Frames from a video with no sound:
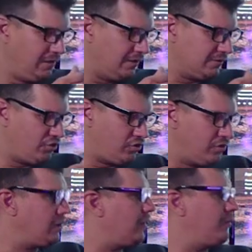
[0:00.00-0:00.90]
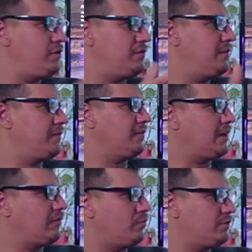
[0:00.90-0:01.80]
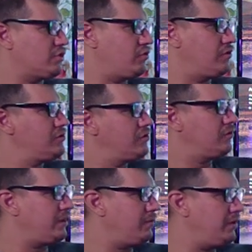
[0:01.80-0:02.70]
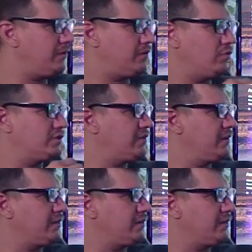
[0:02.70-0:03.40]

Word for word: Хорошо. А вообще детство как твое прошло? У тебя были творческие